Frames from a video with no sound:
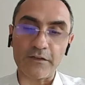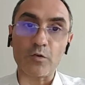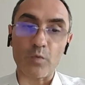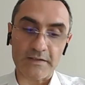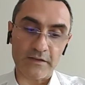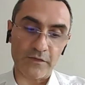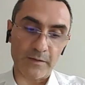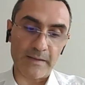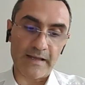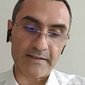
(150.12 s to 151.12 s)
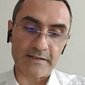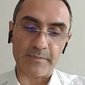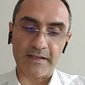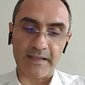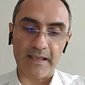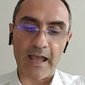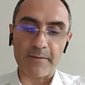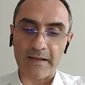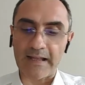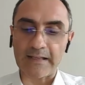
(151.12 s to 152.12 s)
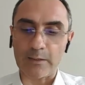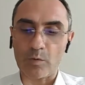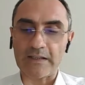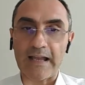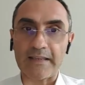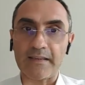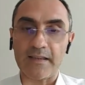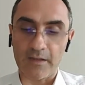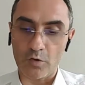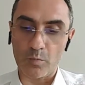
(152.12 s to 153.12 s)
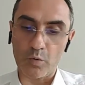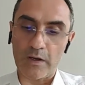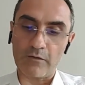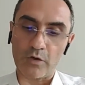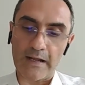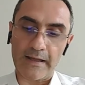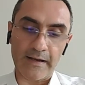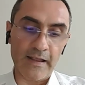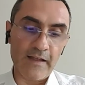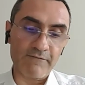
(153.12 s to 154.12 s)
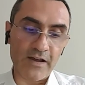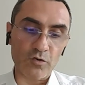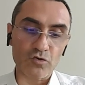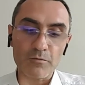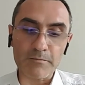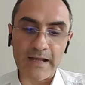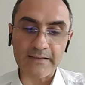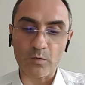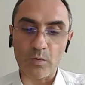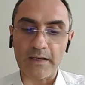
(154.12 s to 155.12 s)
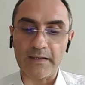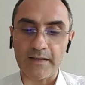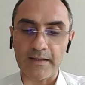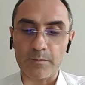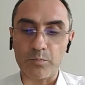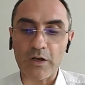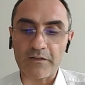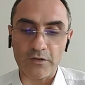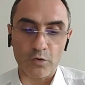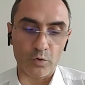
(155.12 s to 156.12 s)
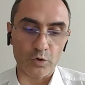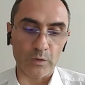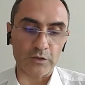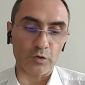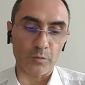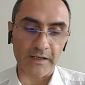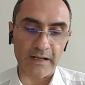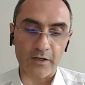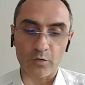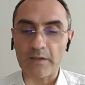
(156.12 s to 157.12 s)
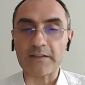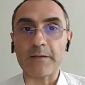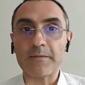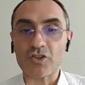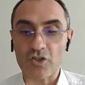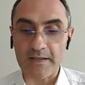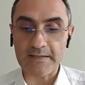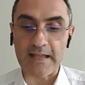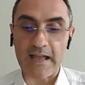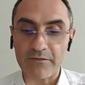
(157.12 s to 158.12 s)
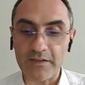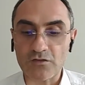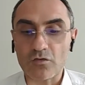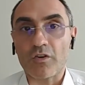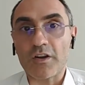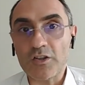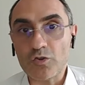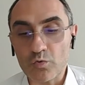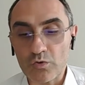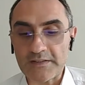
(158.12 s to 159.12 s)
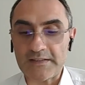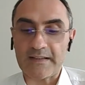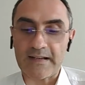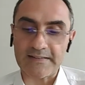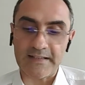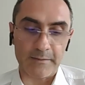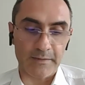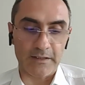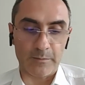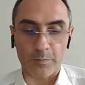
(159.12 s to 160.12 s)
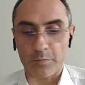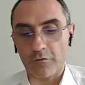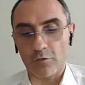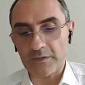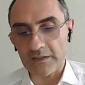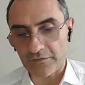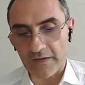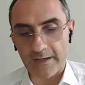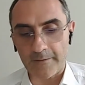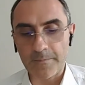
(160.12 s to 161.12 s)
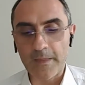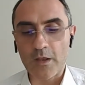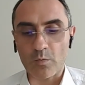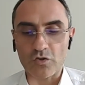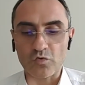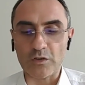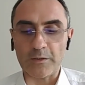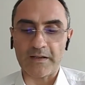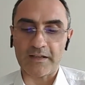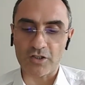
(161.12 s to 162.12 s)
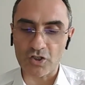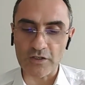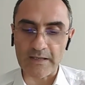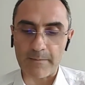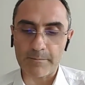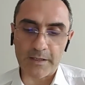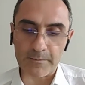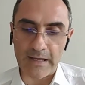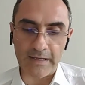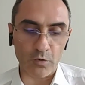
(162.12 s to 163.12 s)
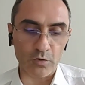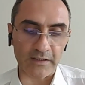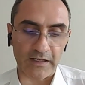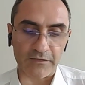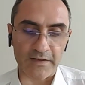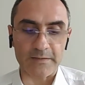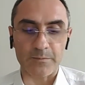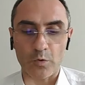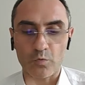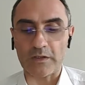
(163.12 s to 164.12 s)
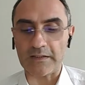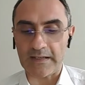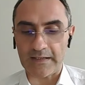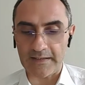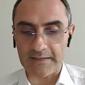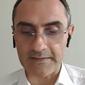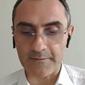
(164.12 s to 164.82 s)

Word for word: quasi a fermarsi perché ai mancati guadagni di chi non può lavorare vanno sommati quelli di chi, pur avendo continuato ad operare durante l'emergenza, ha visto ridursi drasticamente il proprio volume d'affari. Quest'ultima criticità permane oltre alla fase più acuta della crisi.